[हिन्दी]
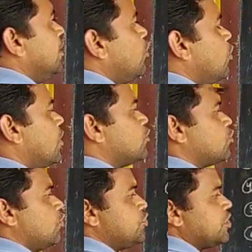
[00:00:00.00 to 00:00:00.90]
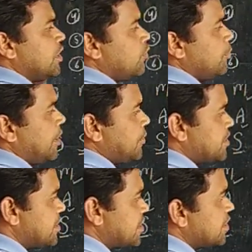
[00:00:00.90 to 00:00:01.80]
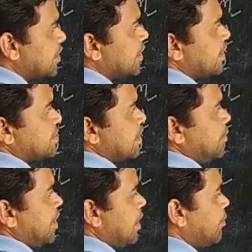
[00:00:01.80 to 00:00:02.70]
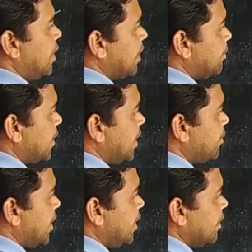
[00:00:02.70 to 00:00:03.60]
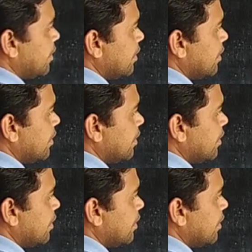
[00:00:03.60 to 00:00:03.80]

इन दोनों का जो सोल्यूशन है वो हमारे पास सिक्सटीन निकल के सामने आया मल्टीप्लाई बाई